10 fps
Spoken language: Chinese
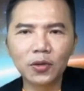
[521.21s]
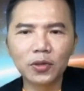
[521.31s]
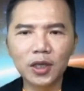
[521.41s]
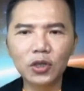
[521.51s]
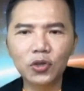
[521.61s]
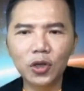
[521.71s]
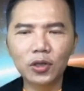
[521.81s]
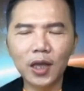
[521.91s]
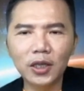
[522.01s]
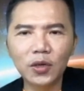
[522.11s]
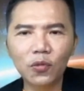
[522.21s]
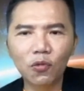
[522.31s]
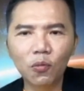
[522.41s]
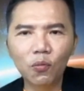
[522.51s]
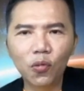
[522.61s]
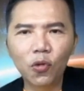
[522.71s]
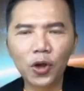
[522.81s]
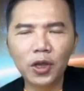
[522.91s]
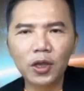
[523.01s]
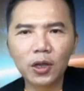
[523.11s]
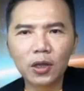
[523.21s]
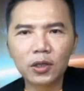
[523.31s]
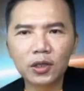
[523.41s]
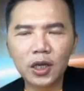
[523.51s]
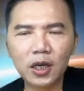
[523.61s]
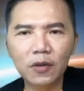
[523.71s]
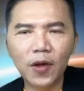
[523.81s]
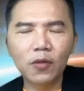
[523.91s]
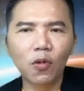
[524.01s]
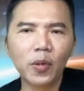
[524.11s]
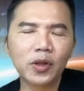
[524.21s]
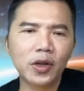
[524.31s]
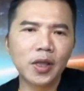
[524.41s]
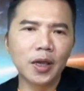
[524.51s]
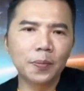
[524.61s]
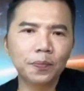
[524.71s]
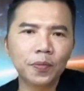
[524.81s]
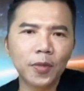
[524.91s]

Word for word: 这种真菌它就不会侵犯我们的人类。